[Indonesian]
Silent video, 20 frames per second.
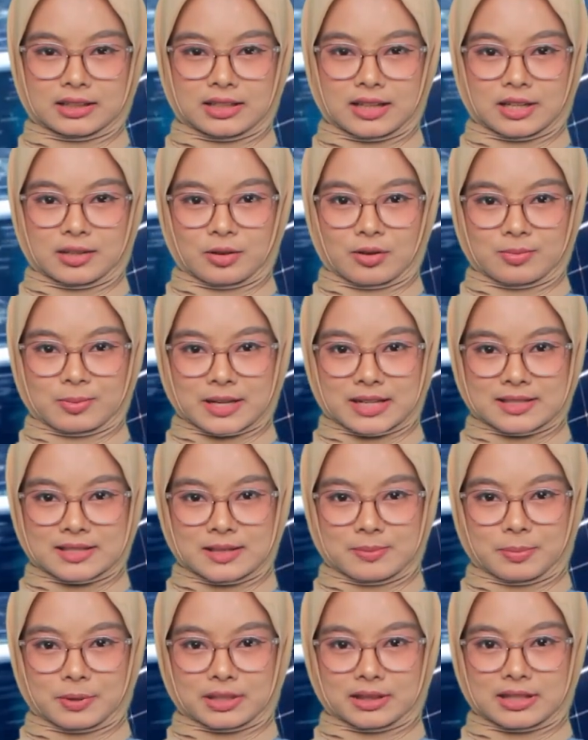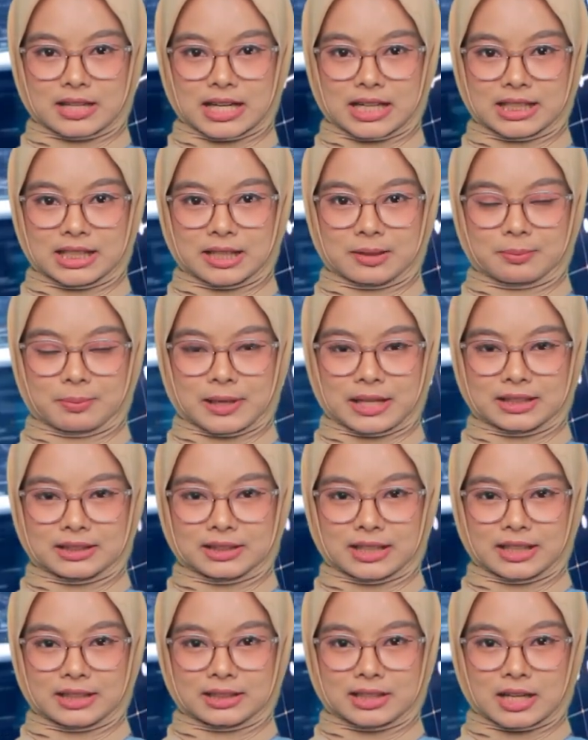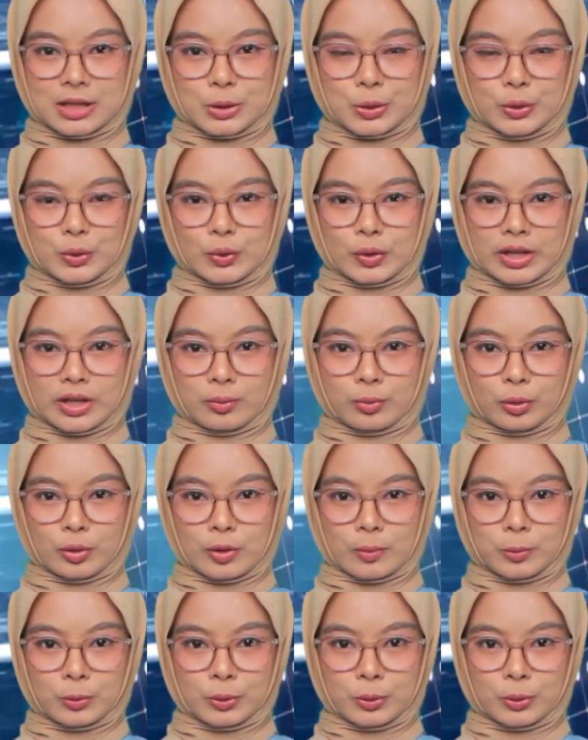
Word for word: latihan operasi pertahanan pantai tahun 2022